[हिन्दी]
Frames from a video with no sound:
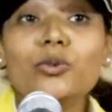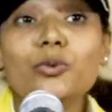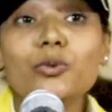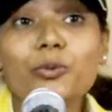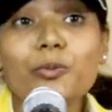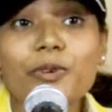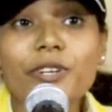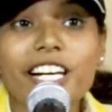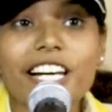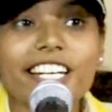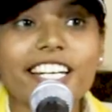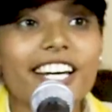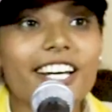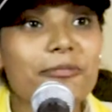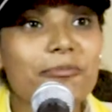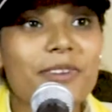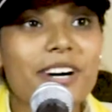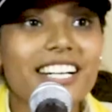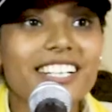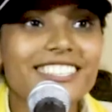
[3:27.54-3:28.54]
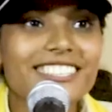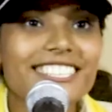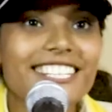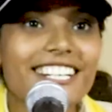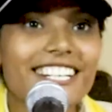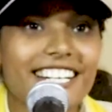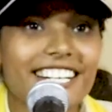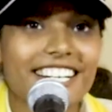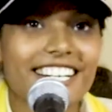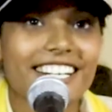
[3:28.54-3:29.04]
मनु बोला यार मान
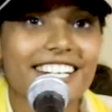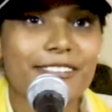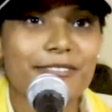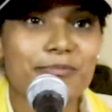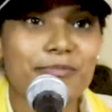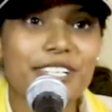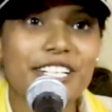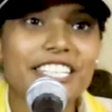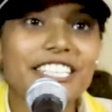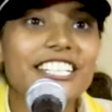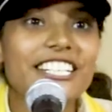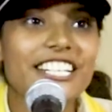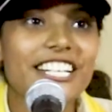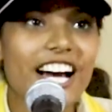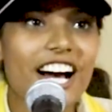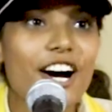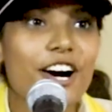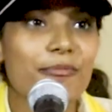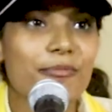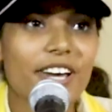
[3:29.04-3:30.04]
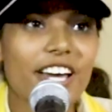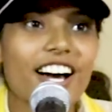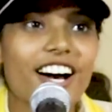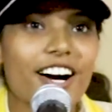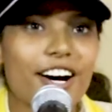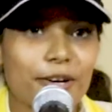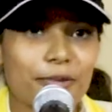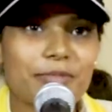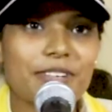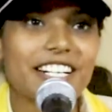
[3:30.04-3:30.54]
जाने मैंने तेरी आ में
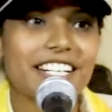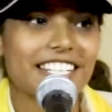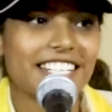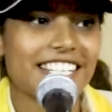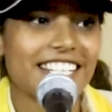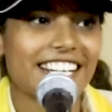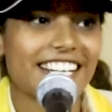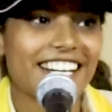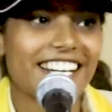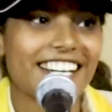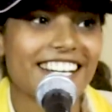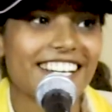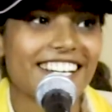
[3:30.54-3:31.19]
आ भरनी है